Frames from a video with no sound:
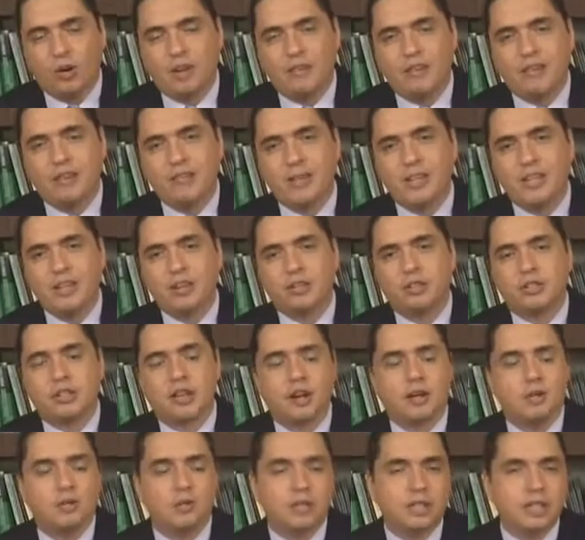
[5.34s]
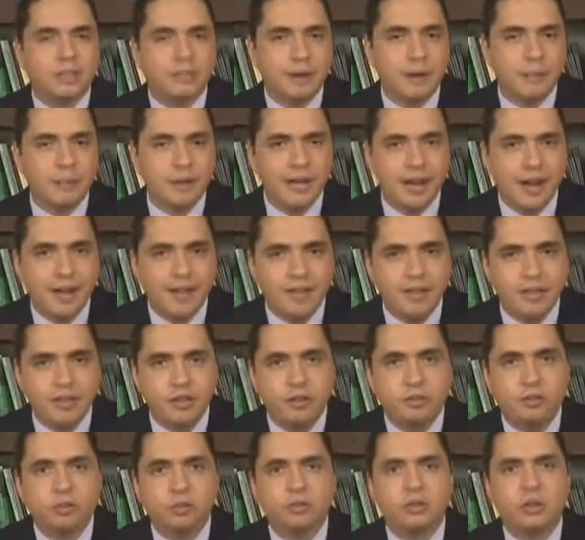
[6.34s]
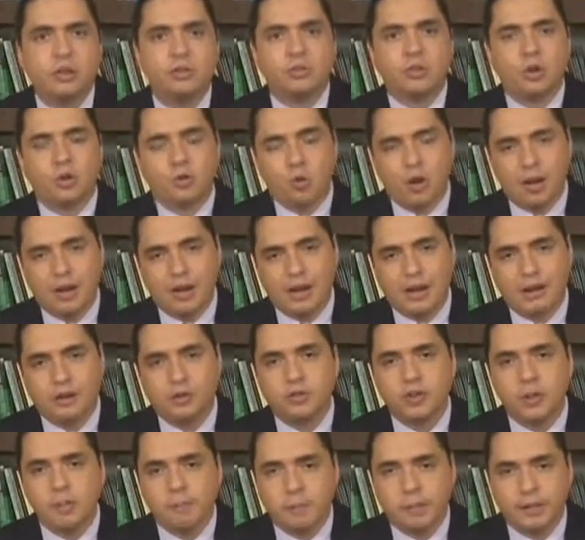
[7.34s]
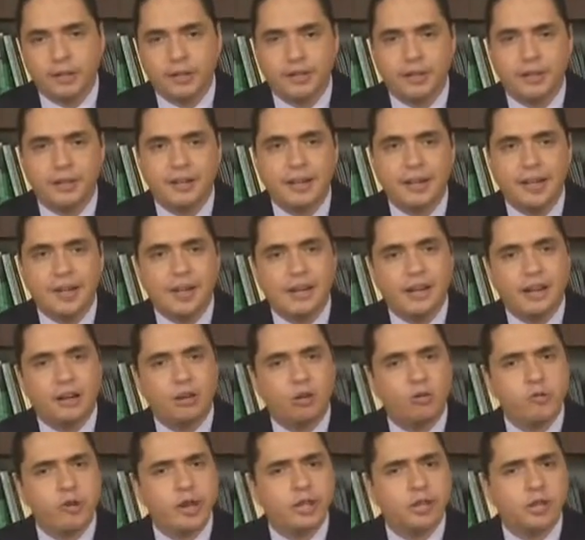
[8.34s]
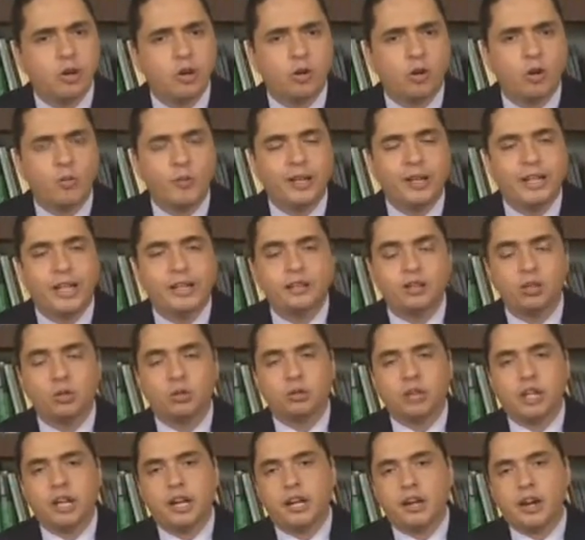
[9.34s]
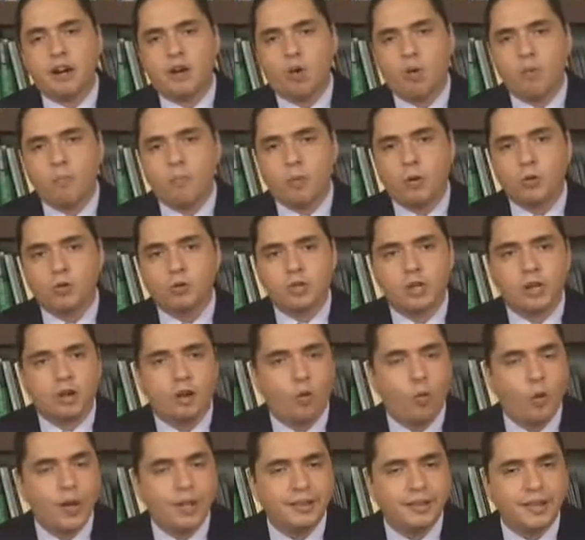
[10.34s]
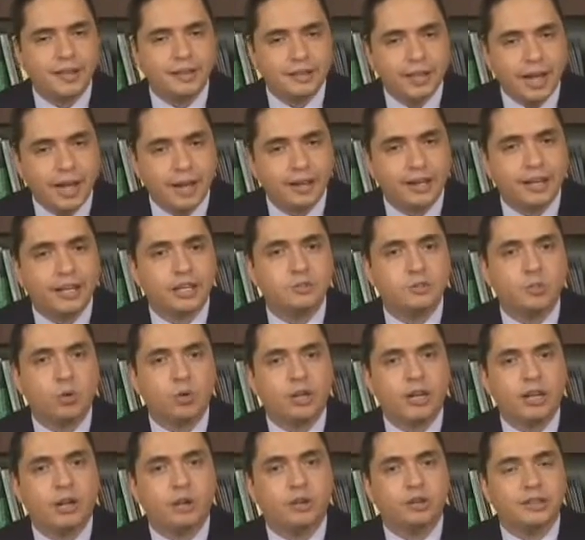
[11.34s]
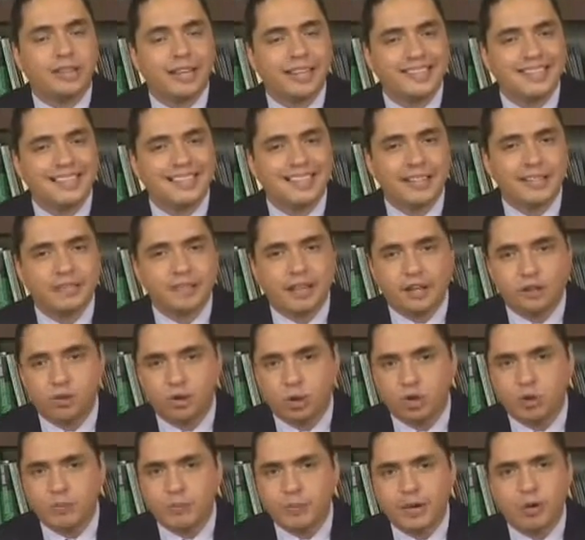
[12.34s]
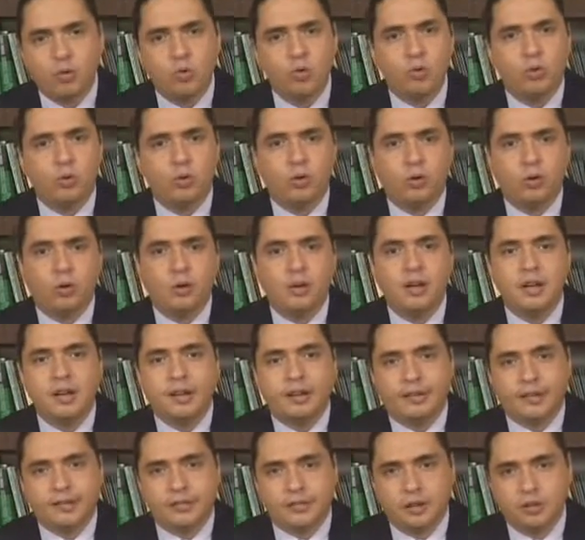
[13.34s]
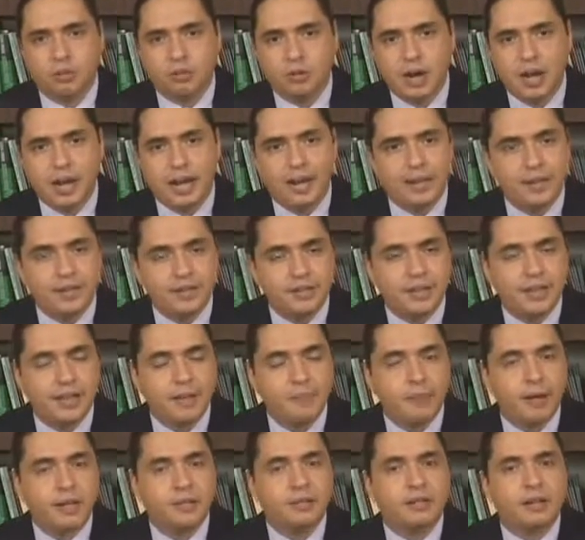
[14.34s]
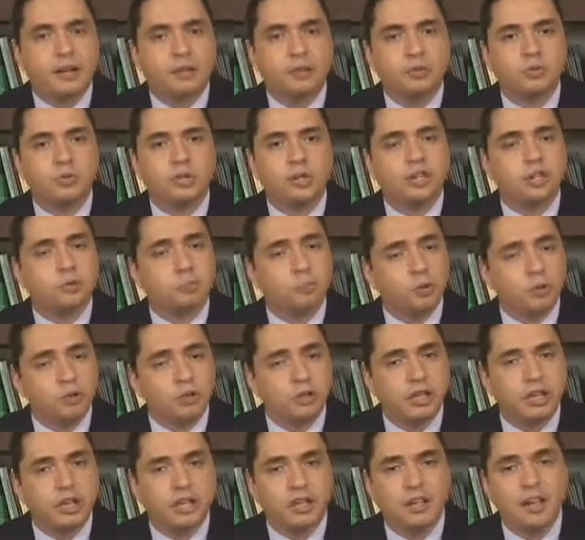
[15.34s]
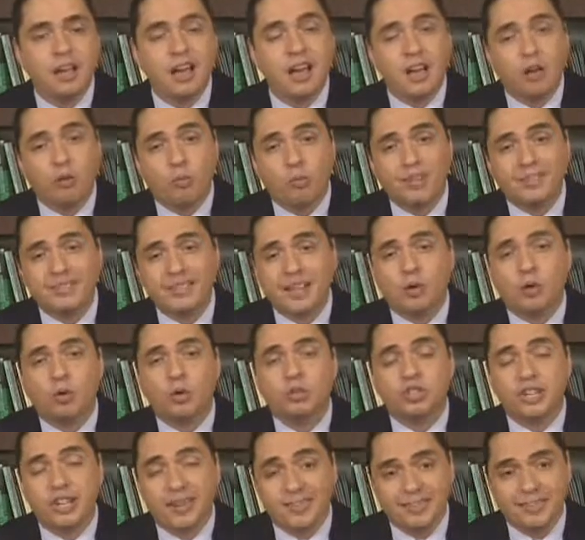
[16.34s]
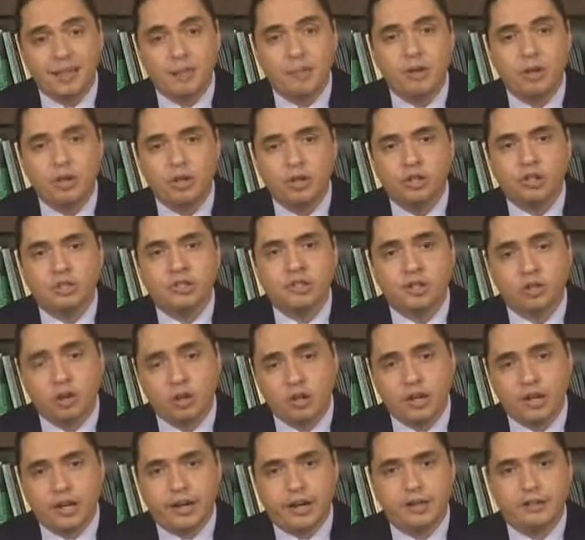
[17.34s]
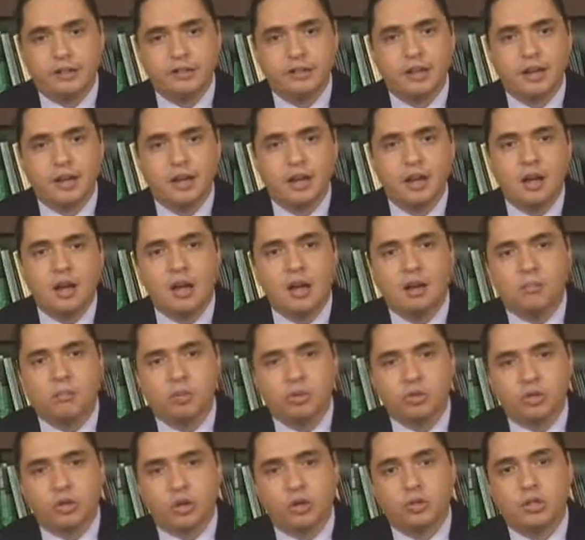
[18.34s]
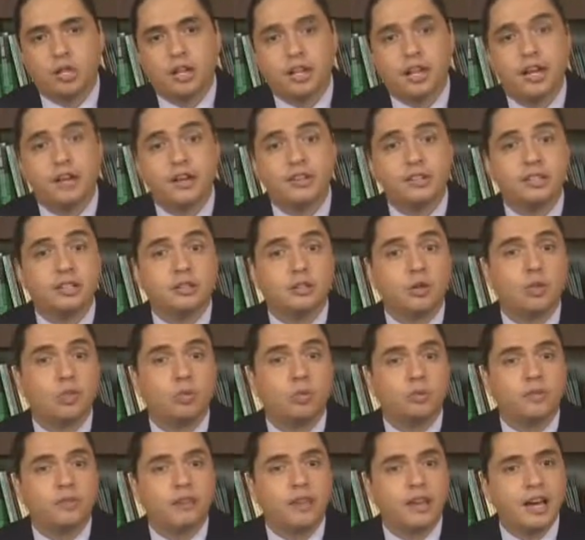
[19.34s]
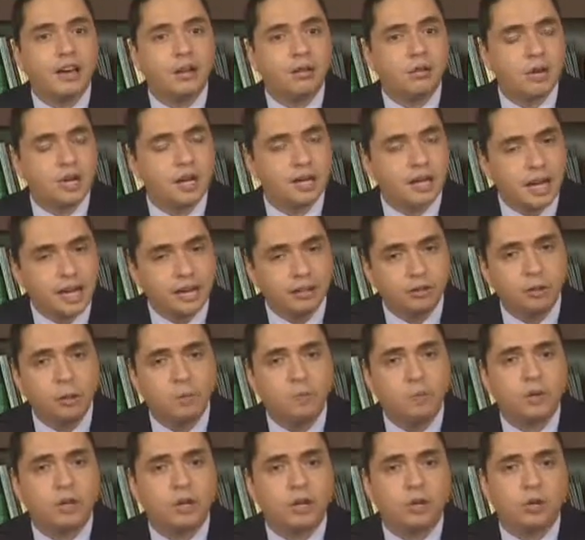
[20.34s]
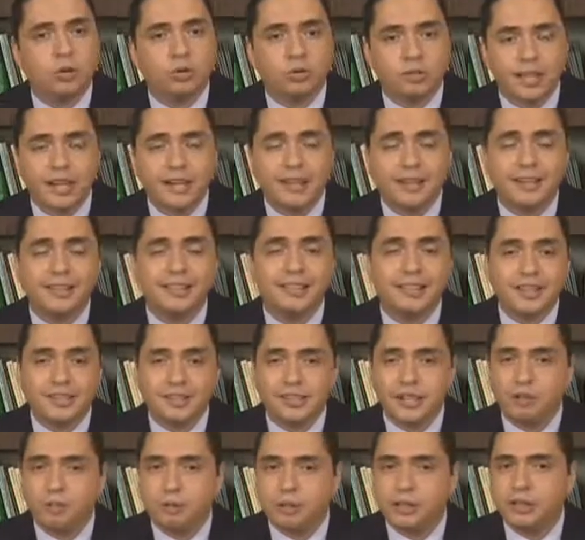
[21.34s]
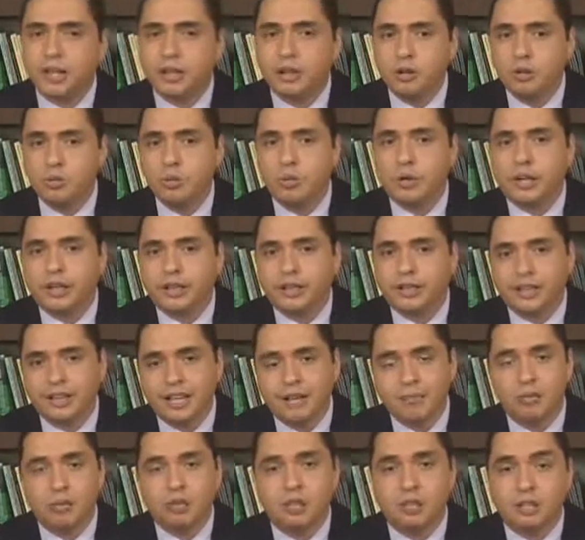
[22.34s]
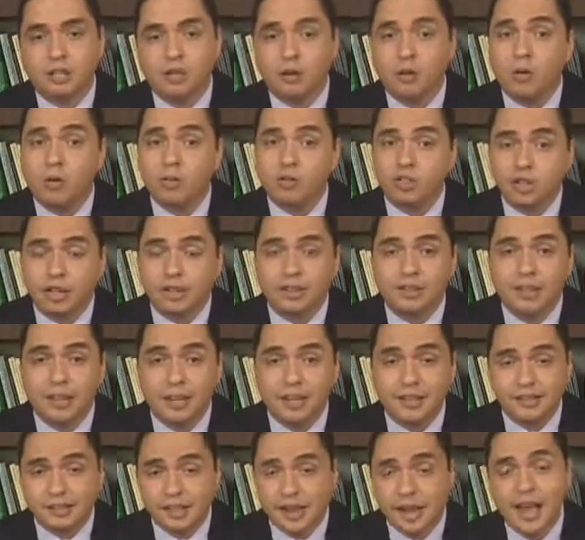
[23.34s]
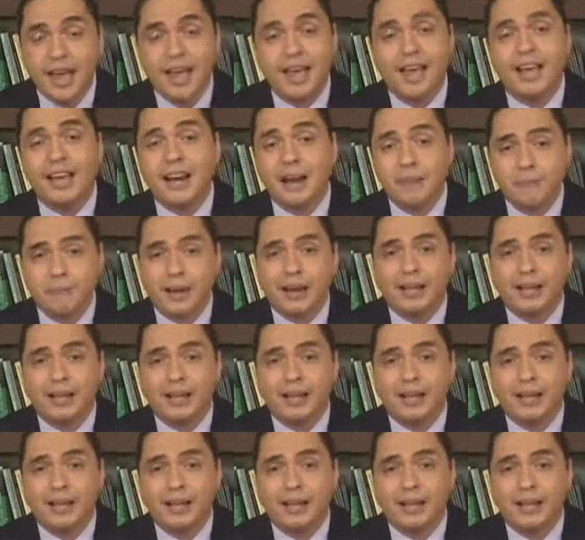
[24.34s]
Hola, bienvenidos a la última mirada news. Soy Juan Carlos Sampié. El gobierno del comandante Ortega compró 50 tanques modelo T-72B1, que según la agencia de prensa rusa Sputnik, cuestan 80 millones de dólares. Voceros del ejército justificaron el gasto porque los tanques T-51 que tenemos desde los 80s eran